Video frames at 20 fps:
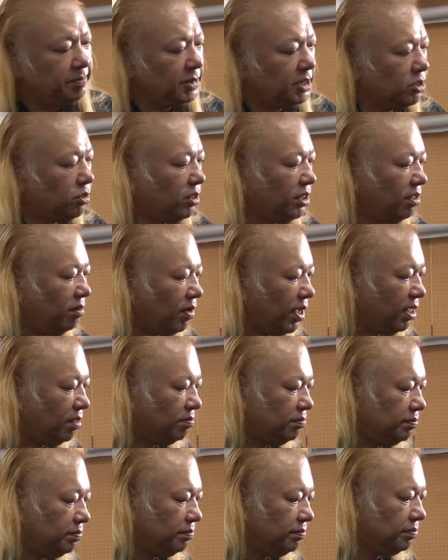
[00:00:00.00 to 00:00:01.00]
それでは
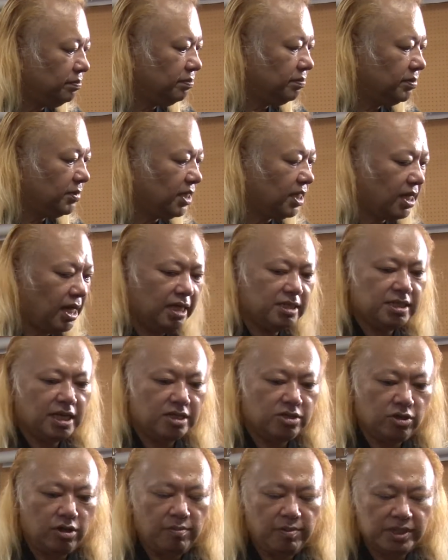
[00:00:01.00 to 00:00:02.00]
数
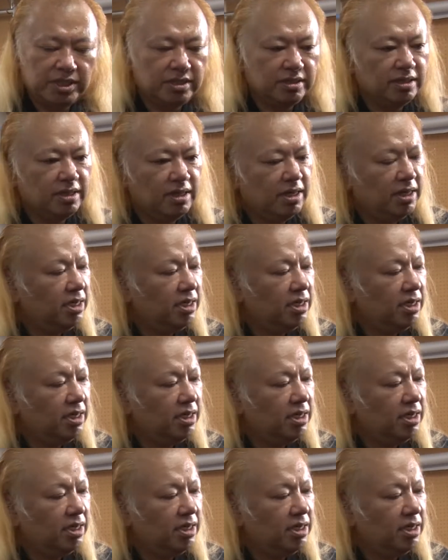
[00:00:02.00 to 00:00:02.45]
数えます